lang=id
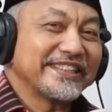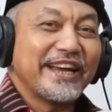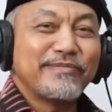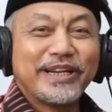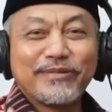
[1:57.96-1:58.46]

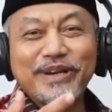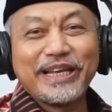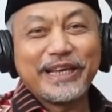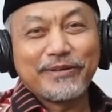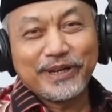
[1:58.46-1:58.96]
saya banyak
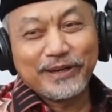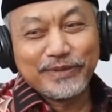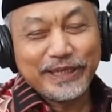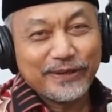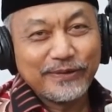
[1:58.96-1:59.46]
belajar pada
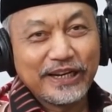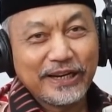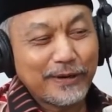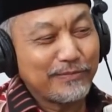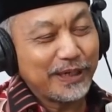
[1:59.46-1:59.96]
beliau ya,
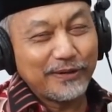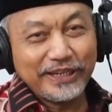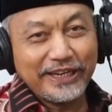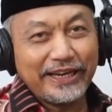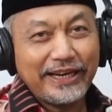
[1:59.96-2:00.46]
karena beliau
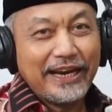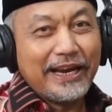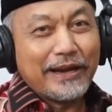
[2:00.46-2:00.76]
ini